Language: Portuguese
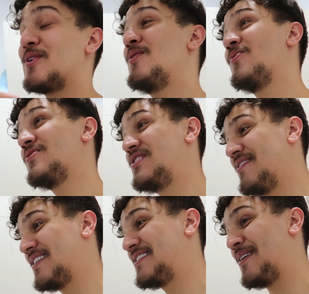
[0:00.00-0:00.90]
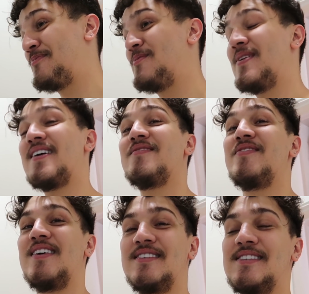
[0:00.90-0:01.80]
Só que hoje vai ser a primeira
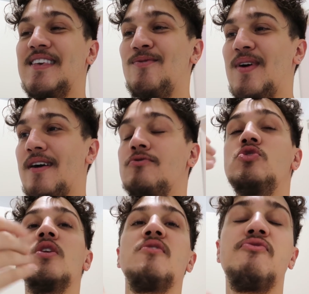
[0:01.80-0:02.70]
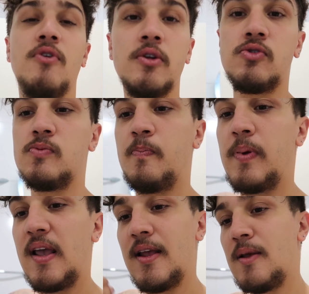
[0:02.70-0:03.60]
vez que o Gael tira fotos
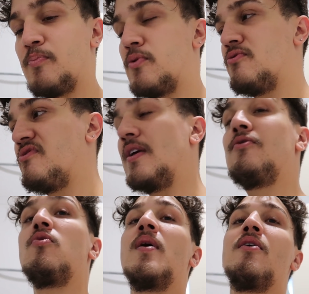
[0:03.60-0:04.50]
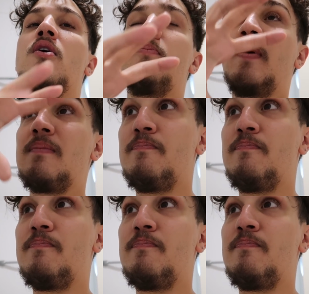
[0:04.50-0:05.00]
pra irem pra um veículo maior, pra